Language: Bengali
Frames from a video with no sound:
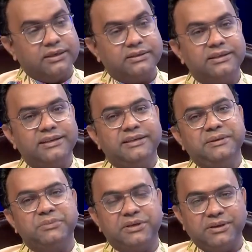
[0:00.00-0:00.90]
তিনি
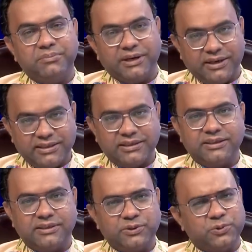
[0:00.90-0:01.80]
বাংলাদেশের
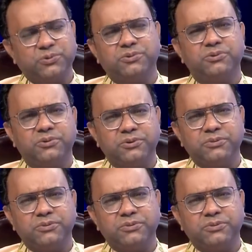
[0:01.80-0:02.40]
একজন অত্যন্ত